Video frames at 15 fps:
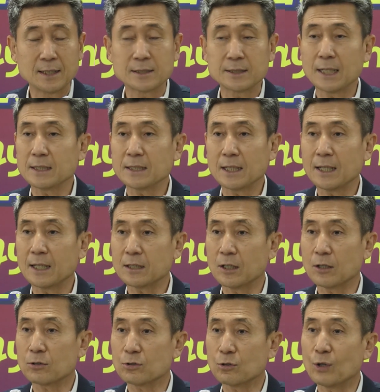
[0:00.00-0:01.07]
세제
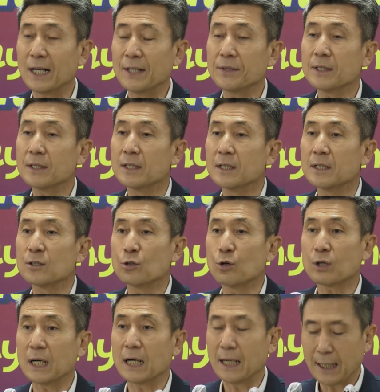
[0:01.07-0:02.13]
혜택 또한
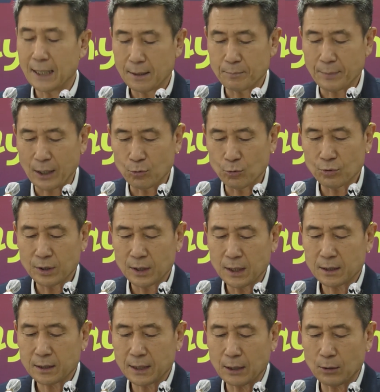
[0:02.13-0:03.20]
효과가 매우
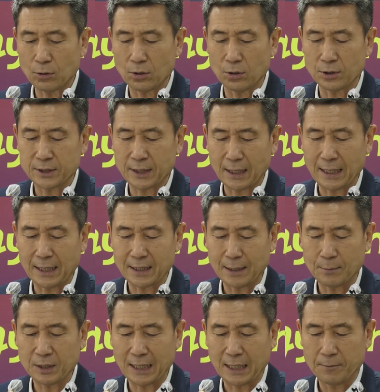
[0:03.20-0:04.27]
클 거라고 생각을
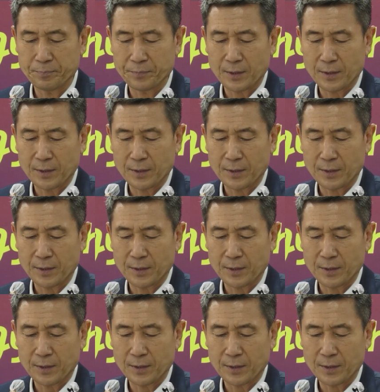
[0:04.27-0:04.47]
합니다.